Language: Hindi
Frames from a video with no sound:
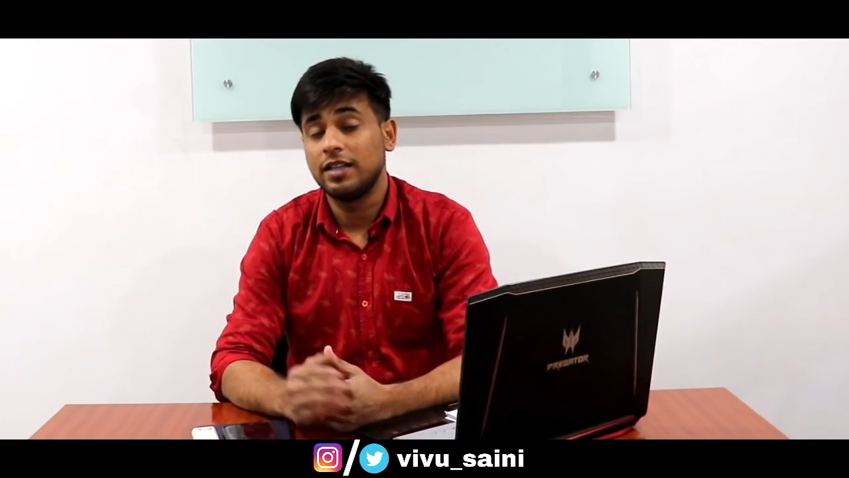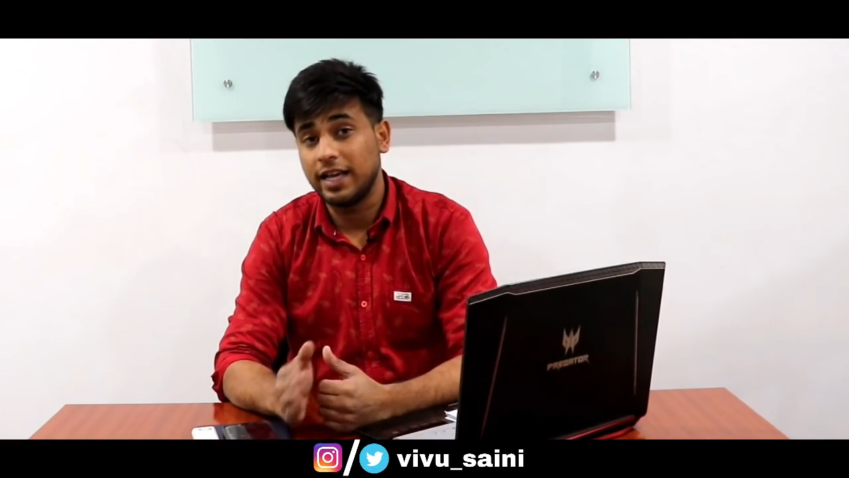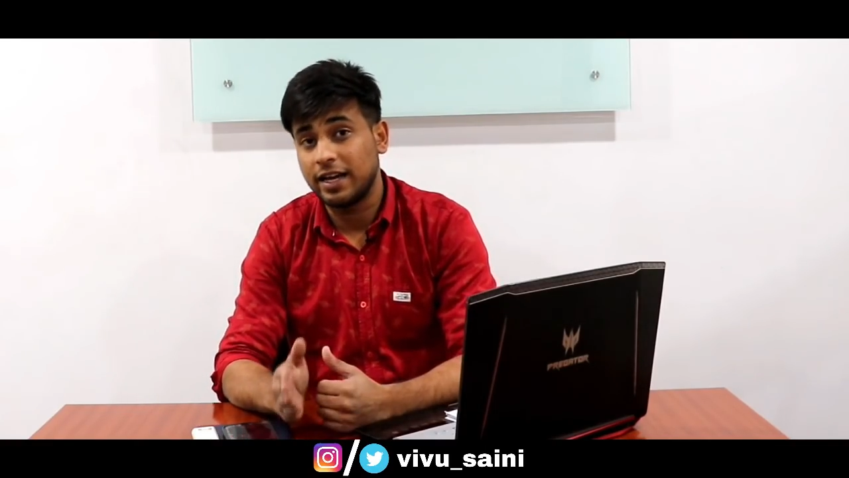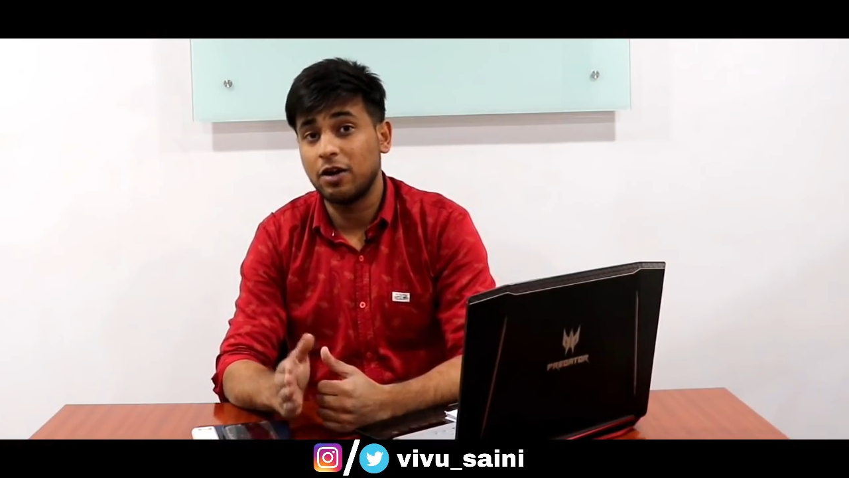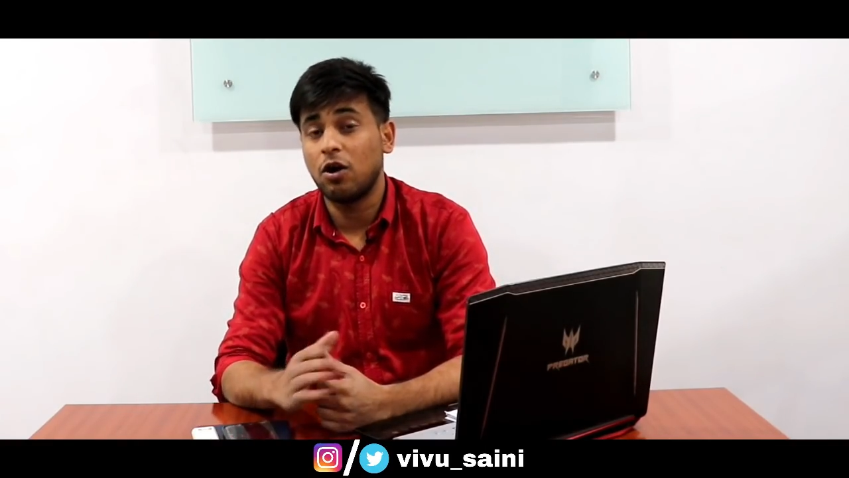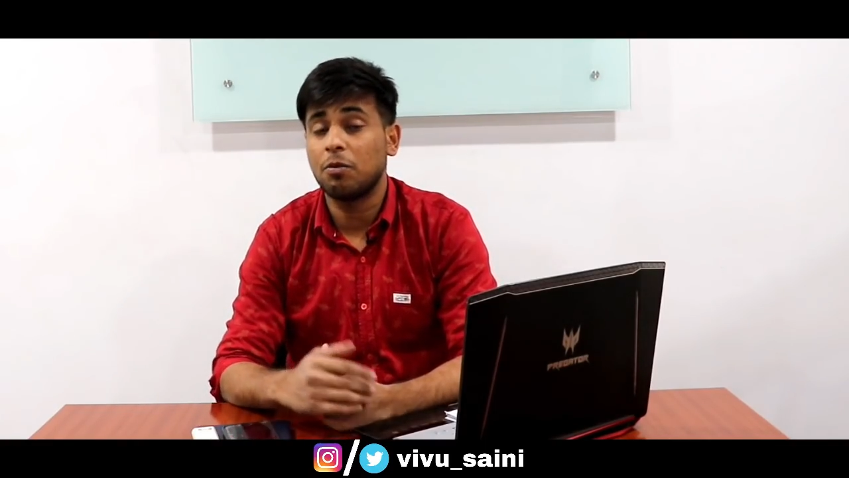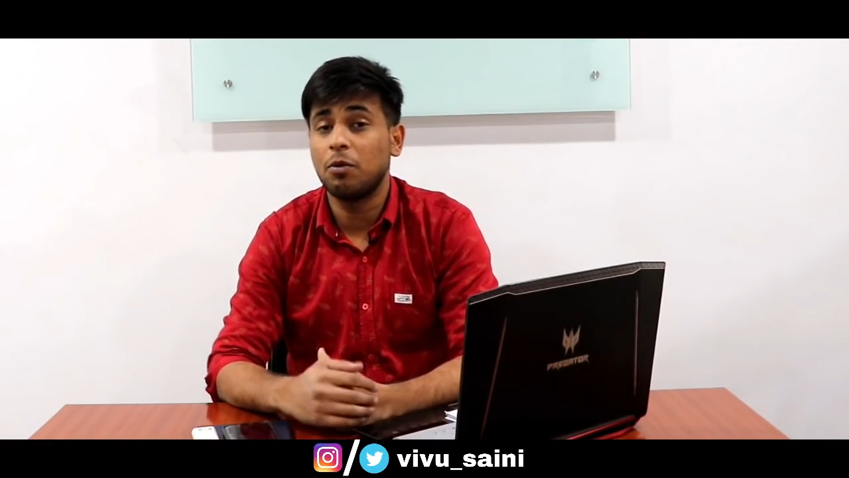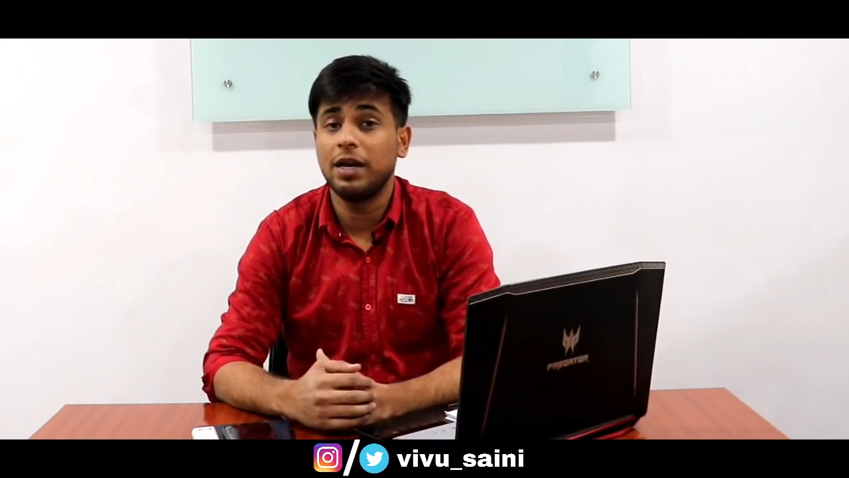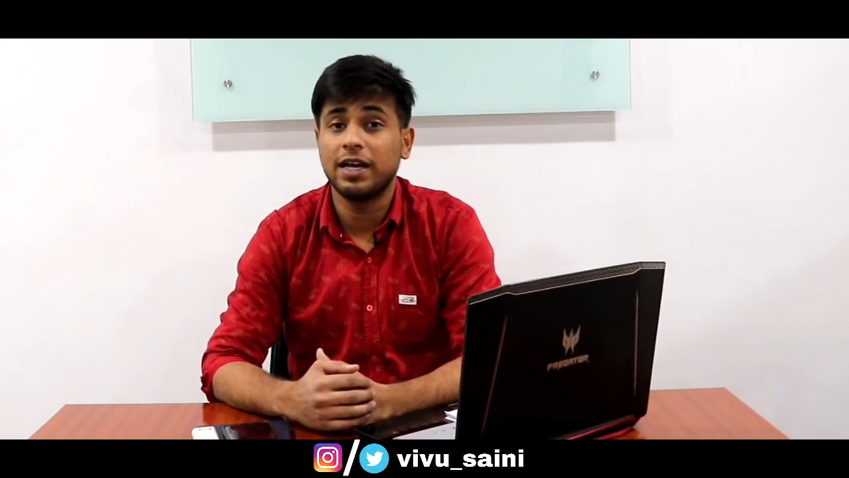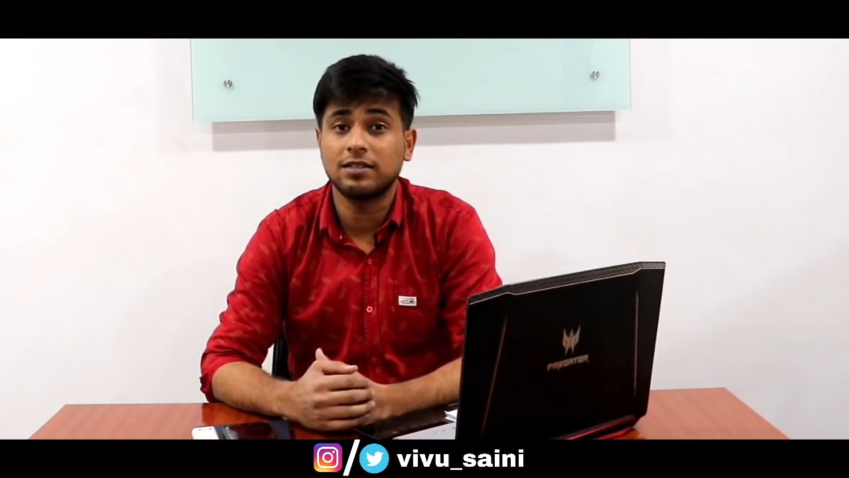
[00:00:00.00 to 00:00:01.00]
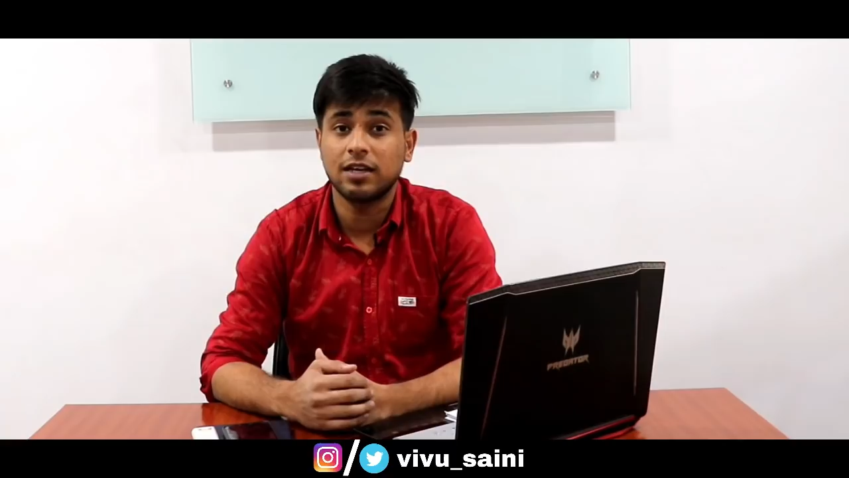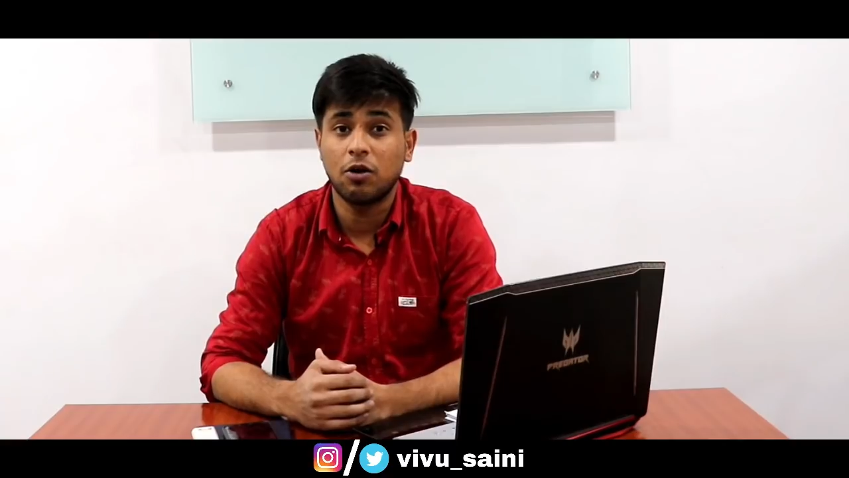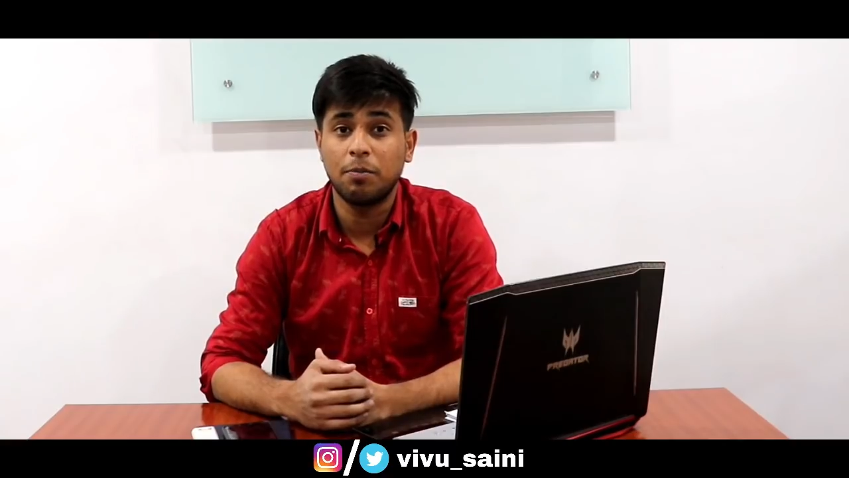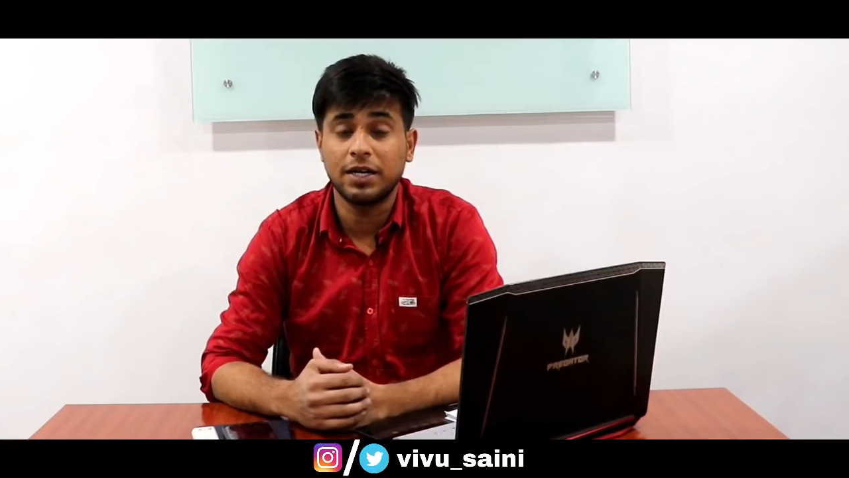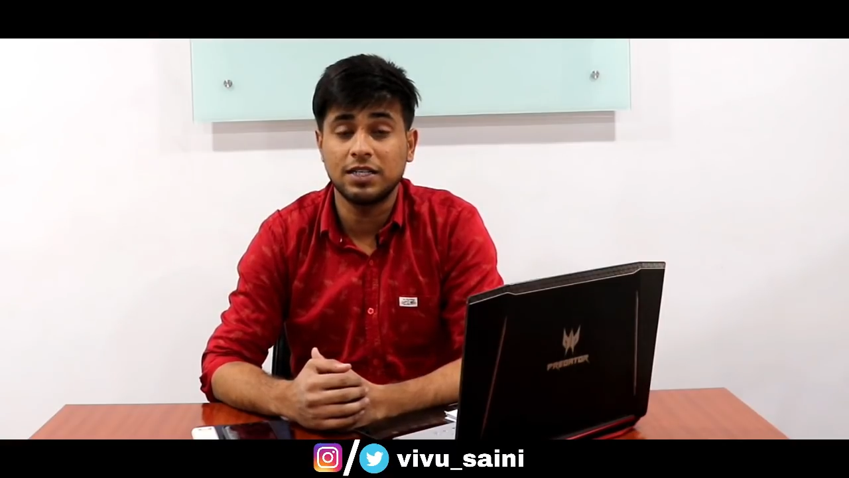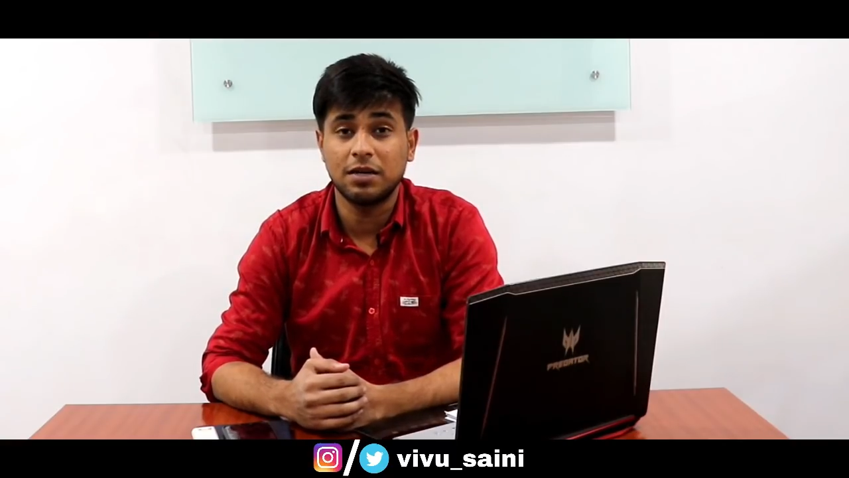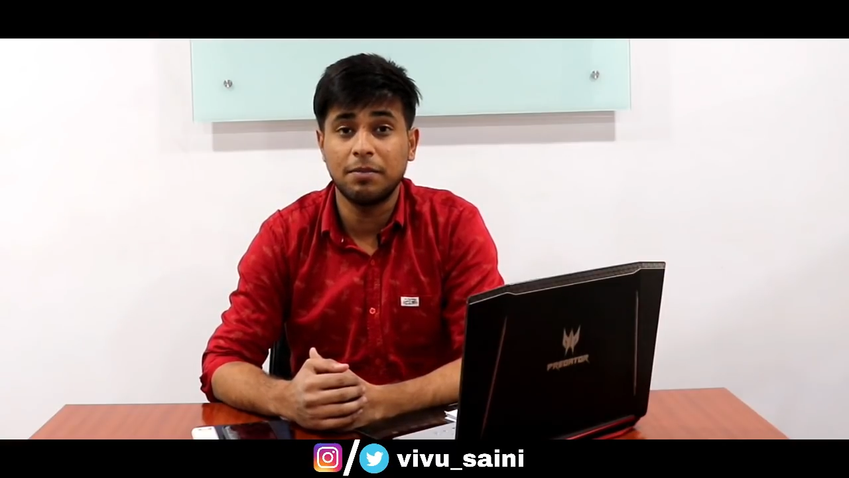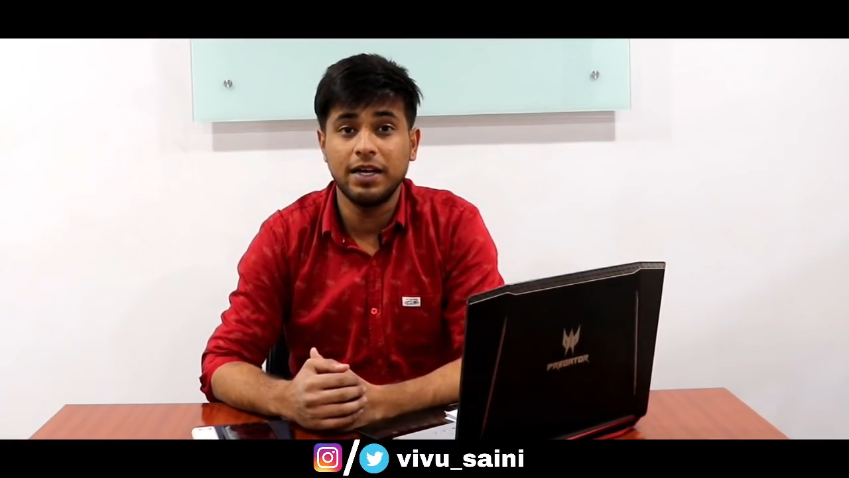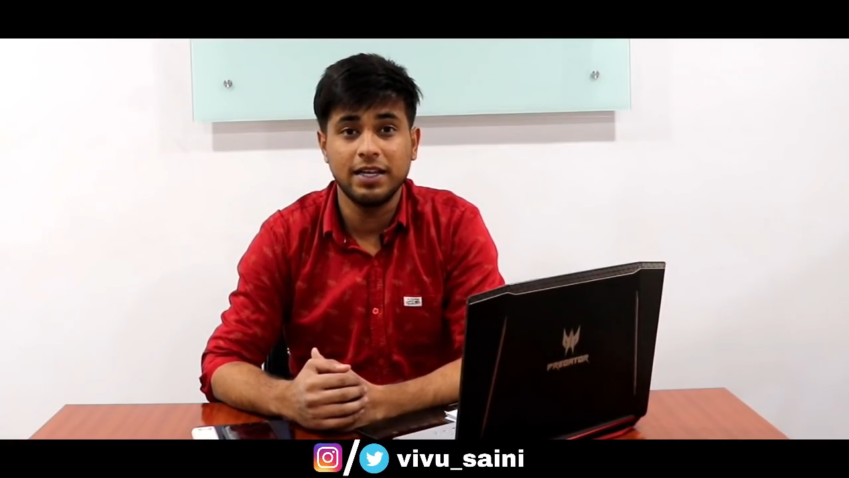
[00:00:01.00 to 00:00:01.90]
देखने को आपको मिलेगी इसके कॉम्पिटिशन में